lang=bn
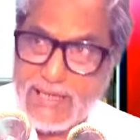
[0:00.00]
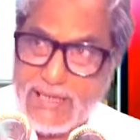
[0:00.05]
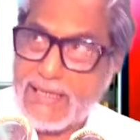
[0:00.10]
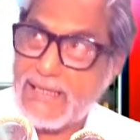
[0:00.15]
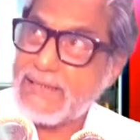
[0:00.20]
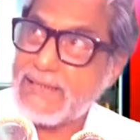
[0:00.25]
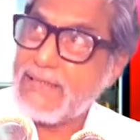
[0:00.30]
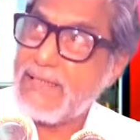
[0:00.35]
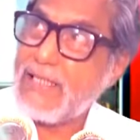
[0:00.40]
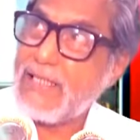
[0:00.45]

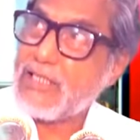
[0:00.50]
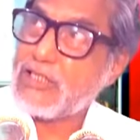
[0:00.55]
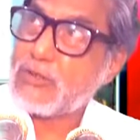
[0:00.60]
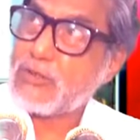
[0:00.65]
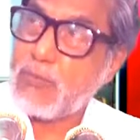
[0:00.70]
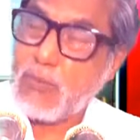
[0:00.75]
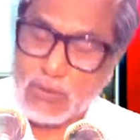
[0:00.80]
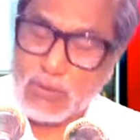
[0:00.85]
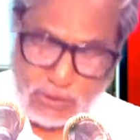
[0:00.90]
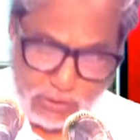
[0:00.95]
যাকে তিনি
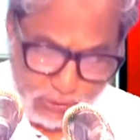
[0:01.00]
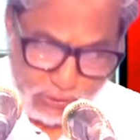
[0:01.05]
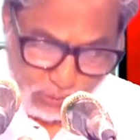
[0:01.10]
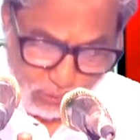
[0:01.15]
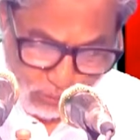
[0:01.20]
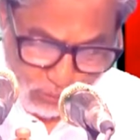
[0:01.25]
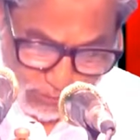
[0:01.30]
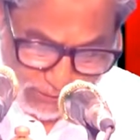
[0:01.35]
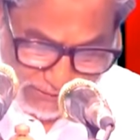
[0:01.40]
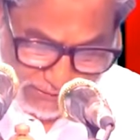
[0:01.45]
স্পষ্ট
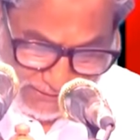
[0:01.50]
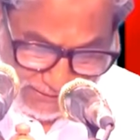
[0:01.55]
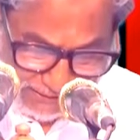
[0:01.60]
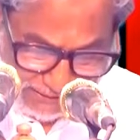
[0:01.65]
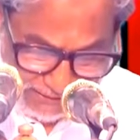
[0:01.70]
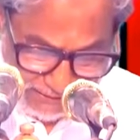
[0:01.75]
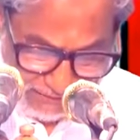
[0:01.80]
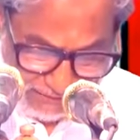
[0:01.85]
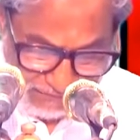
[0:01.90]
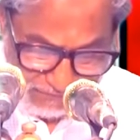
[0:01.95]

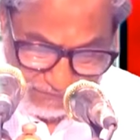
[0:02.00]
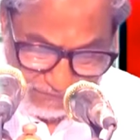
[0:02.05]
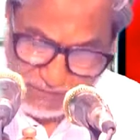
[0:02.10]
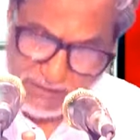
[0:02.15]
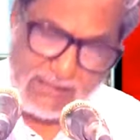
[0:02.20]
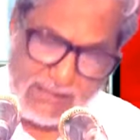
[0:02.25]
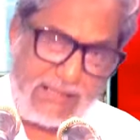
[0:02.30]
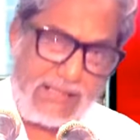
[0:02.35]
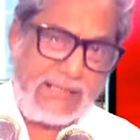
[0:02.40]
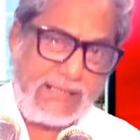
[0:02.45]
করেছেন
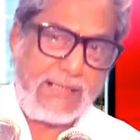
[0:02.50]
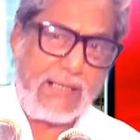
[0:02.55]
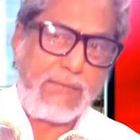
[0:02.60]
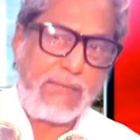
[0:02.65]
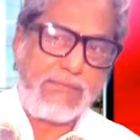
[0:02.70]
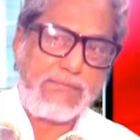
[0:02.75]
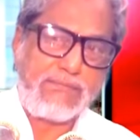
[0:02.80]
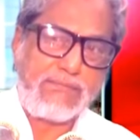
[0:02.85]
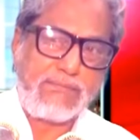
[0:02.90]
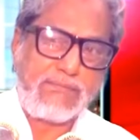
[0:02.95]
ফিল কিতাব